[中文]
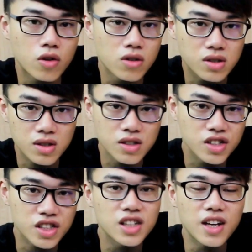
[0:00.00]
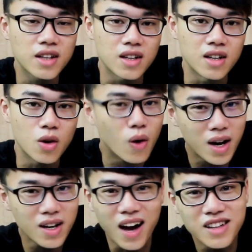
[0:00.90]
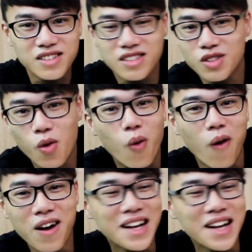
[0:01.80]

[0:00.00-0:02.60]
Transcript: 救世系列的荒狼之火。